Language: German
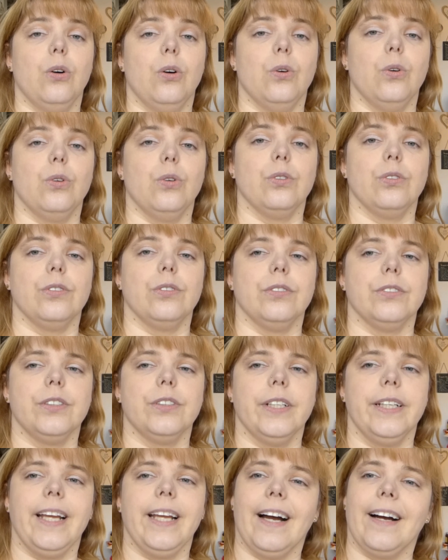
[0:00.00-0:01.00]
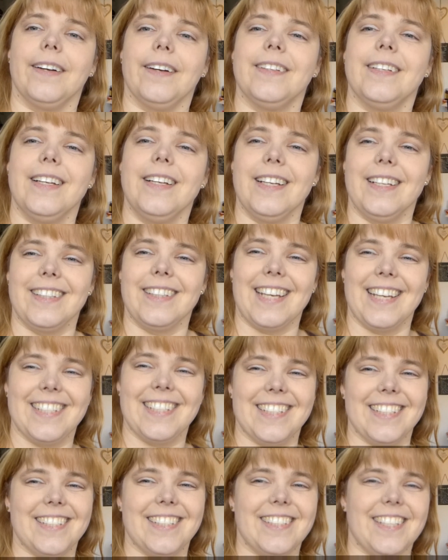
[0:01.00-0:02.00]
Und ja,
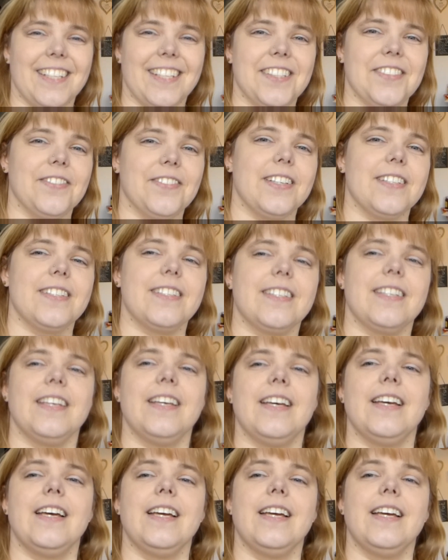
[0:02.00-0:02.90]
das ist das, was